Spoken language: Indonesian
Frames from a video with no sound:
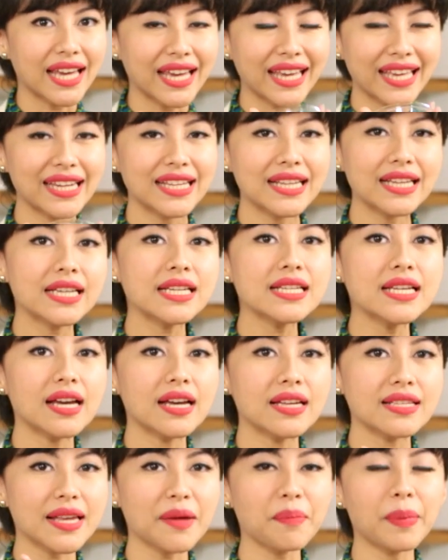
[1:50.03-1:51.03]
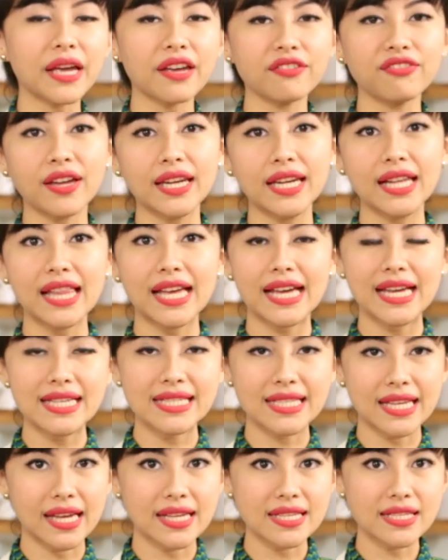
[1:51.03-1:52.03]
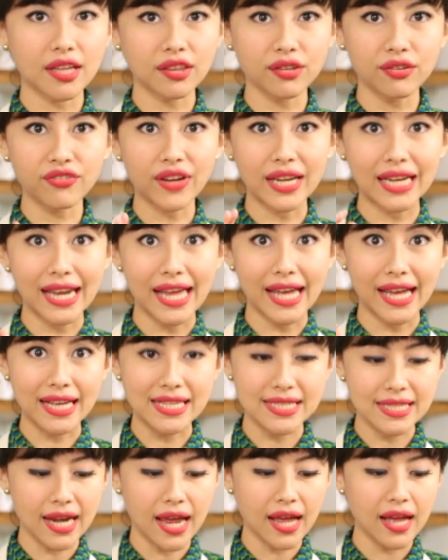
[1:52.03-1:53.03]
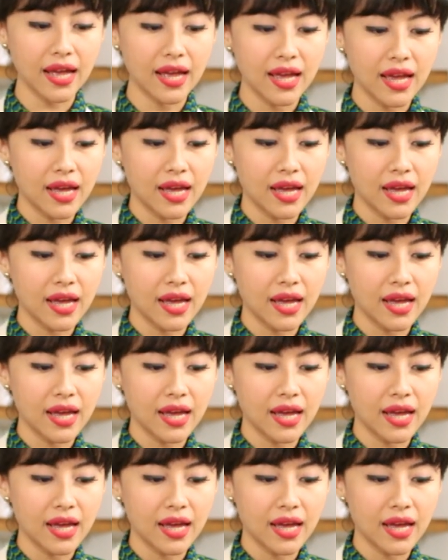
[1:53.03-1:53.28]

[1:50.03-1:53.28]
Ini saya pakai vanilla essence atau vanilla extract.